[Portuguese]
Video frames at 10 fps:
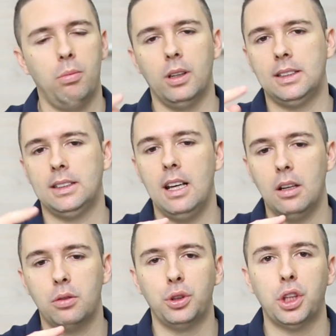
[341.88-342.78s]
pode
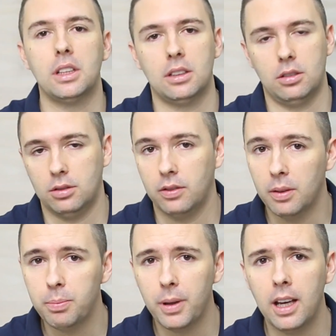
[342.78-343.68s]
ser curtidas na sua
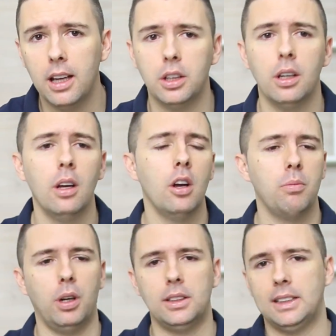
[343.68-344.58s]
fanpage,
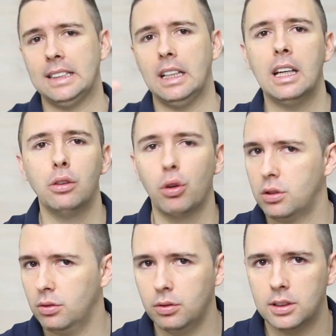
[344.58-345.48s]
pode ser
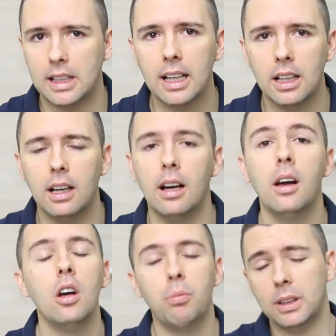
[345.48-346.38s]
seguidores no Instagram,
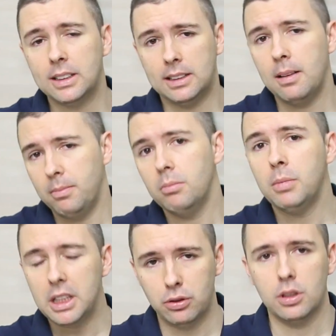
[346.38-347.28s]
pode ser
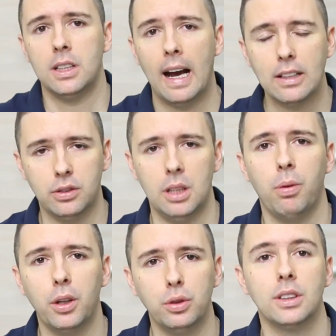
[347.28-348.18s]
mídias sociais você
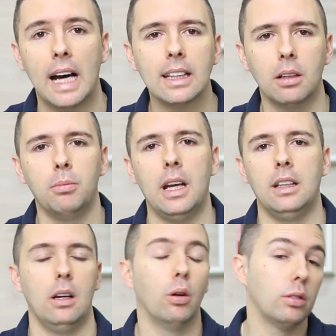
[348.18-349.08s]
pode usar
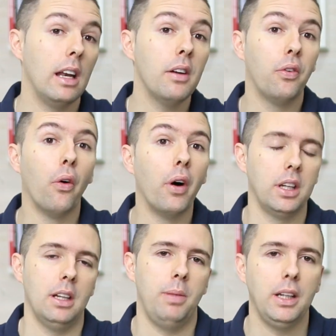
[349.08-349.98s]
também, né? Ou
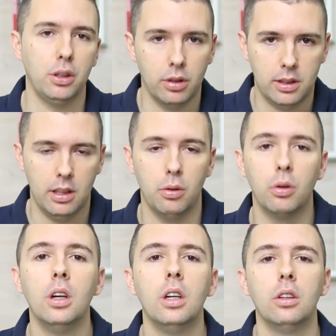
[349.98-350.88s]
telefone, depende do
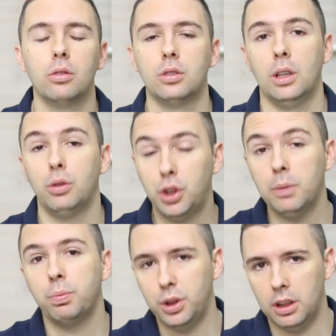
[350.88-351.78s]
seu do seu
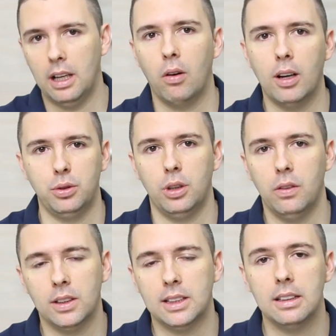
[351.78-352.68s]
tipo de negócio
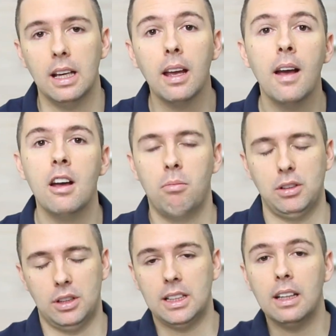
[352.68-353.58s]
que você tem,
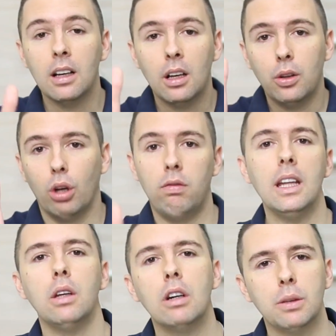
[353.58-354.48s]
mas assim,
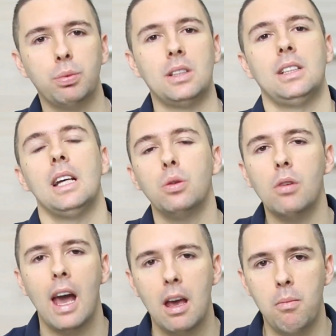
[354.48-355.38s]

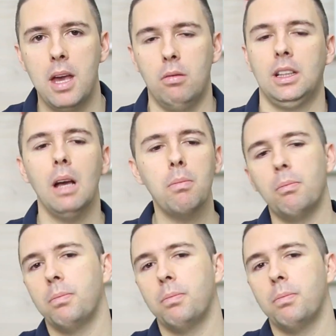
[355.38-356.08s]
98% é e-mail. Até,